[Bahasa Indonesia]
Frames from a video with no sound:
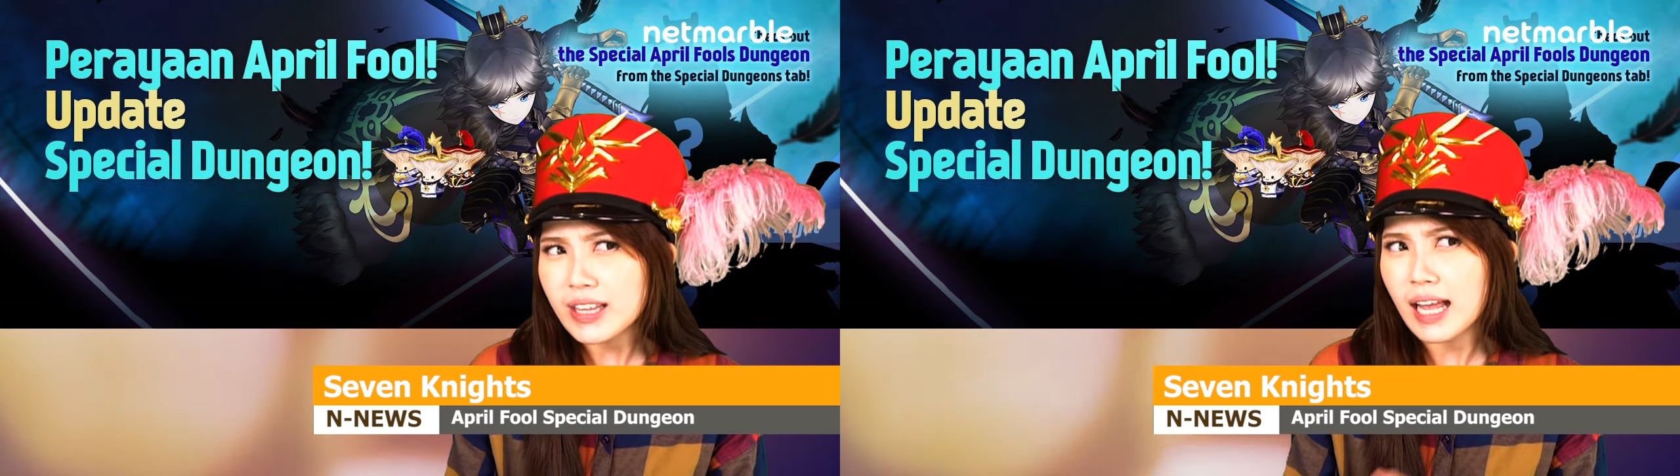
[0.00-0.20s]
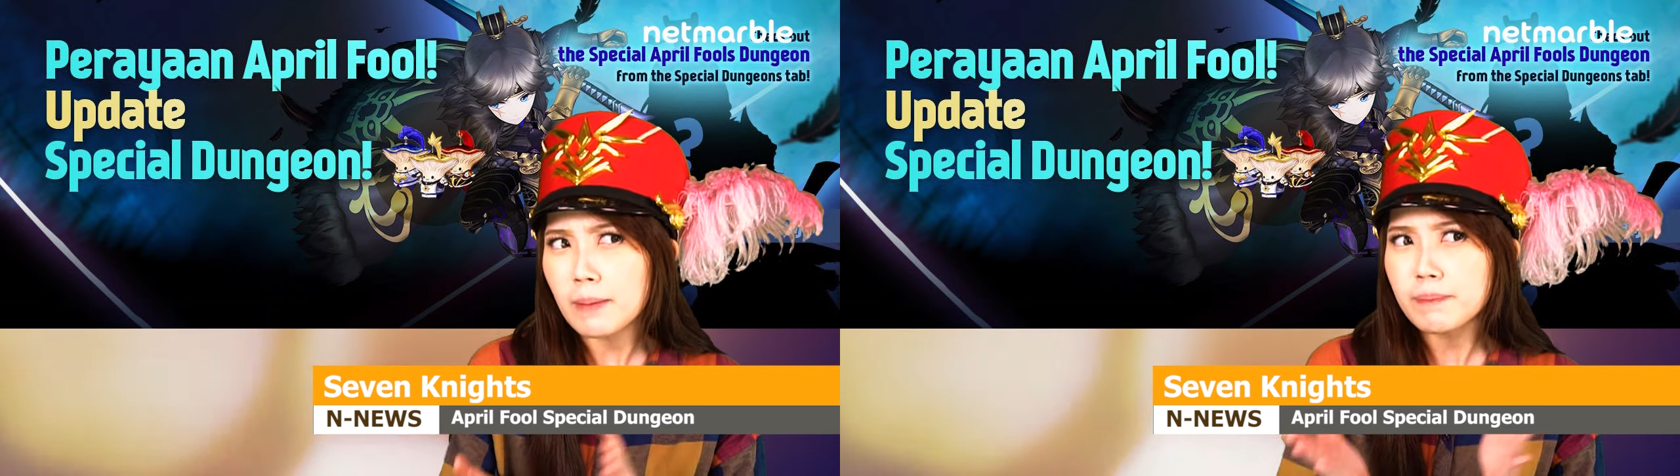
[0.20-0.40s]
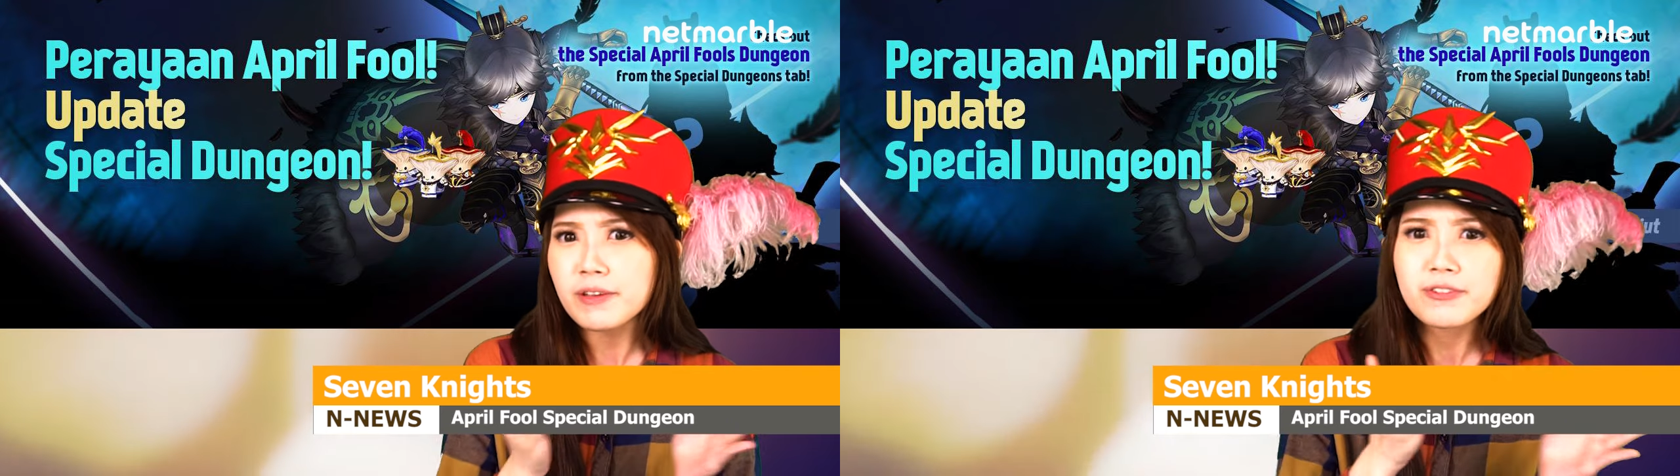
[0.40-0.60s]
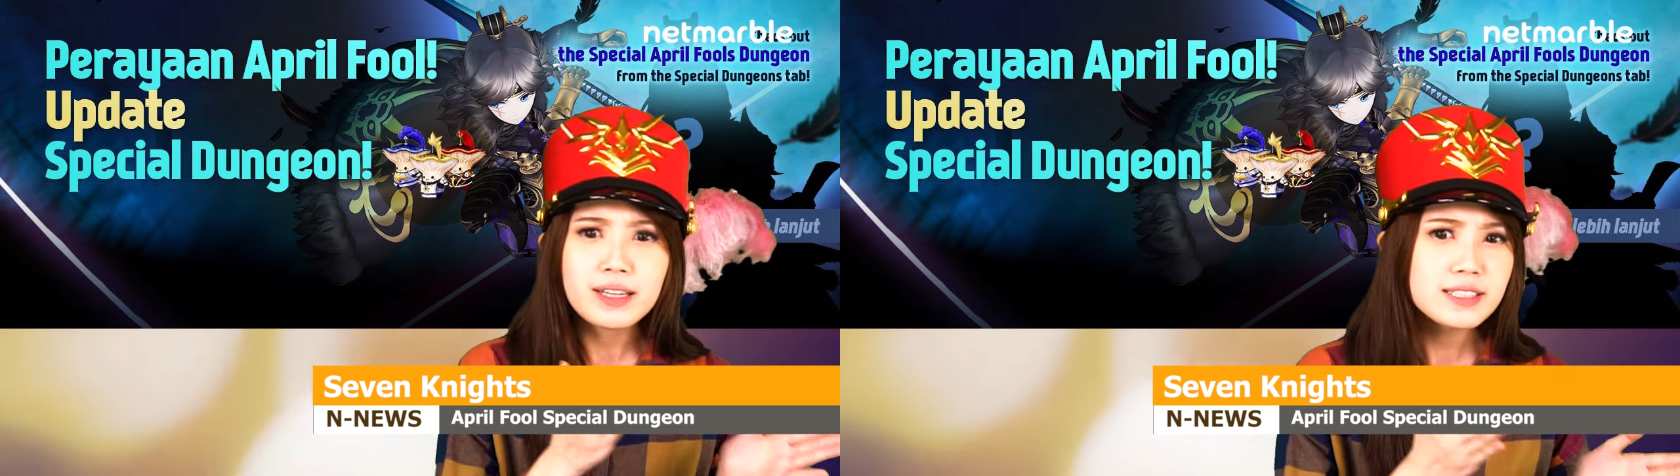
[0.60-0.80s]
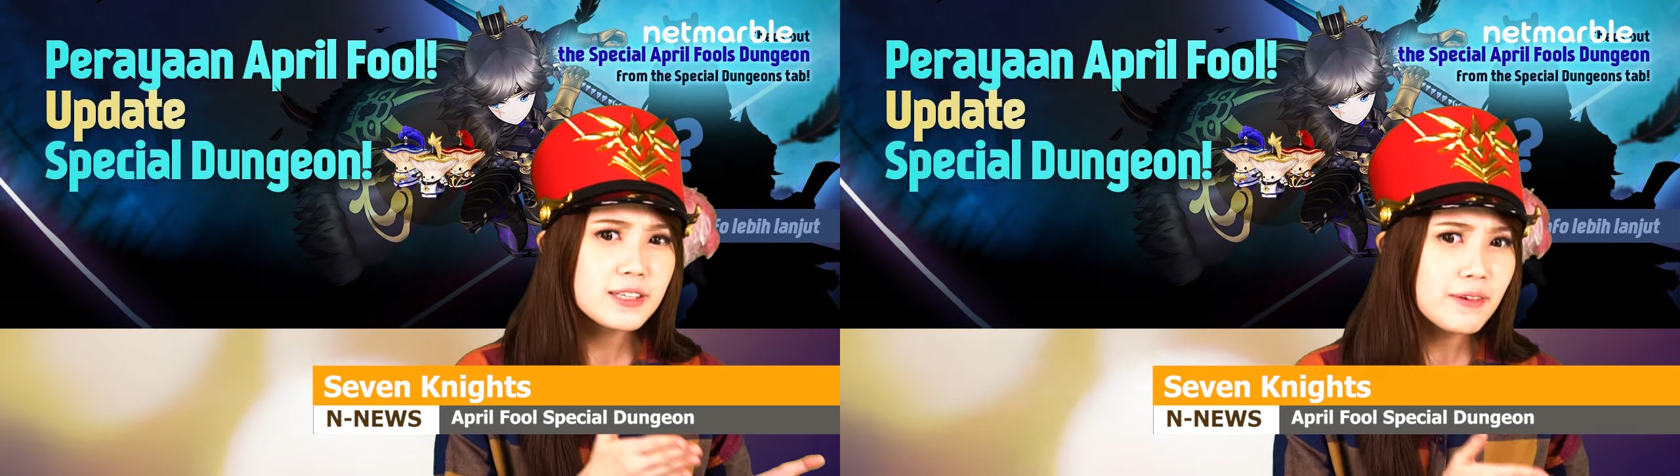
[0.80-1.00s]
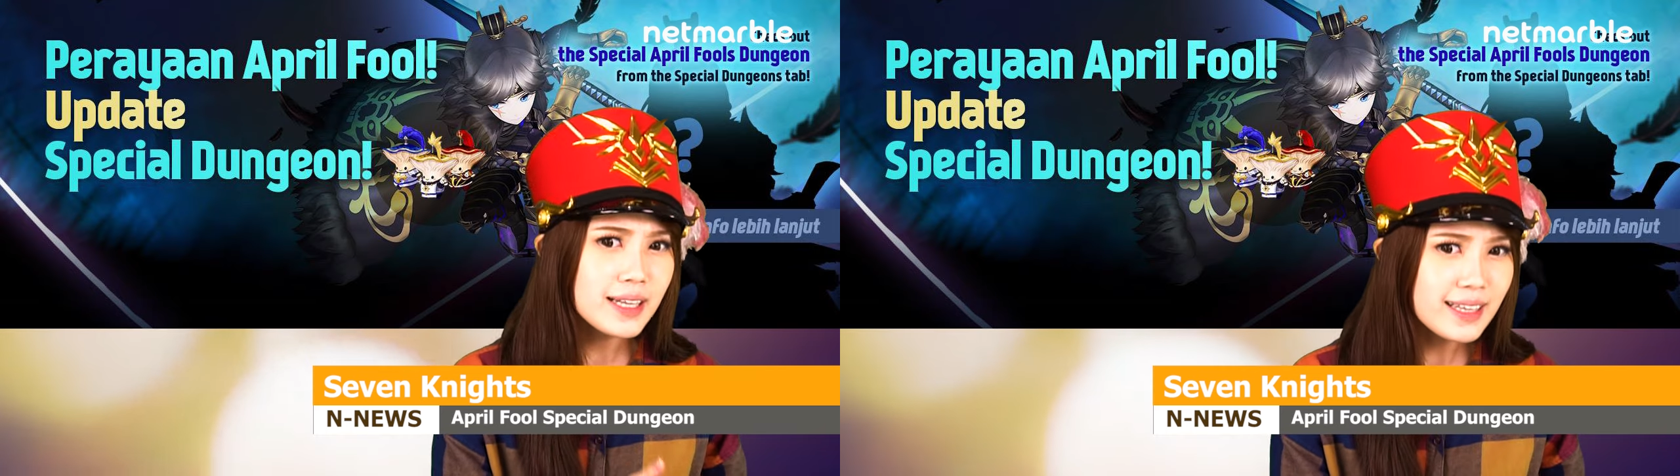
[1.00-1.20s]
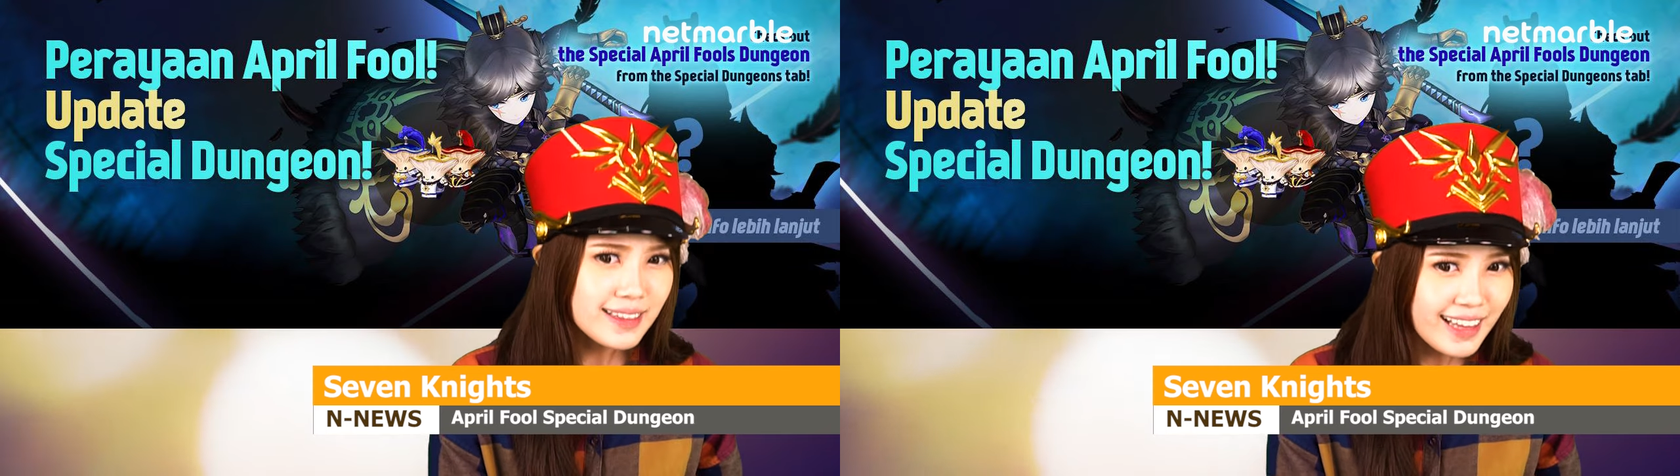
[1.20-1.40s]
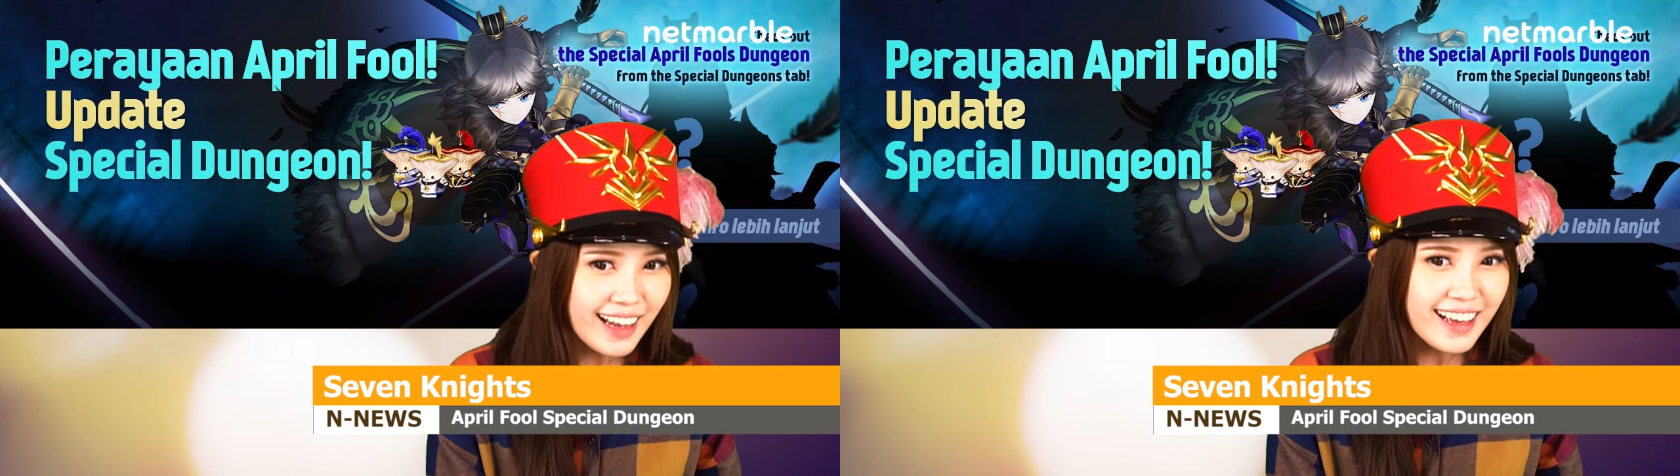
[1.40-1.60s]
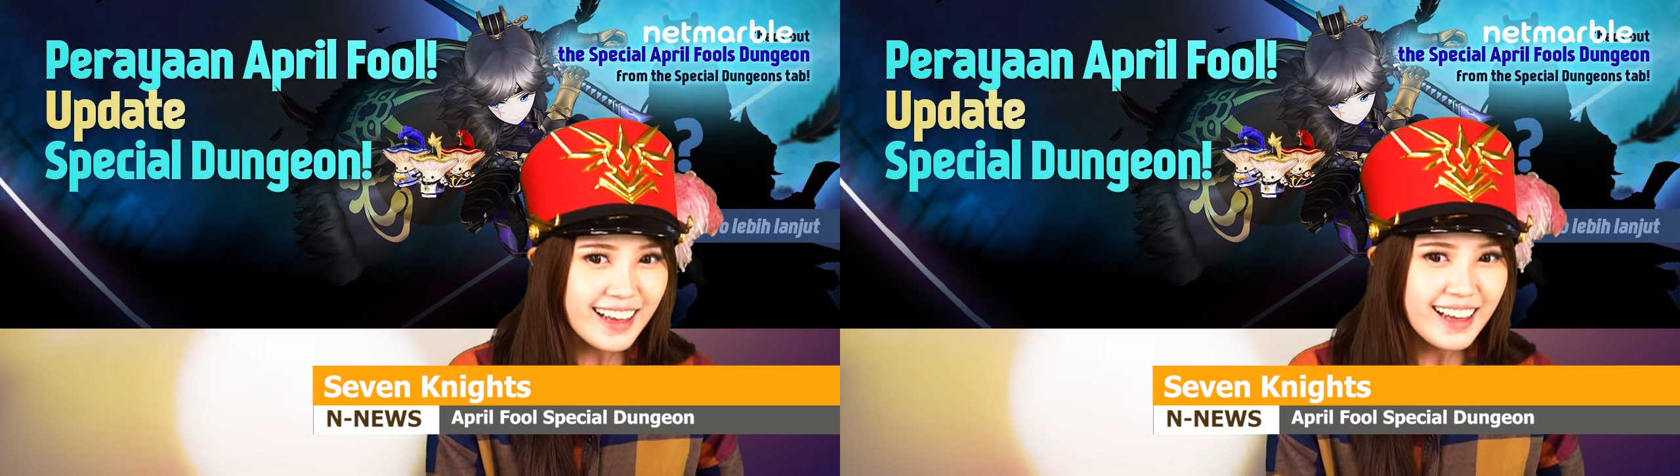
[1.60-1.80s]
tapi versi wanita.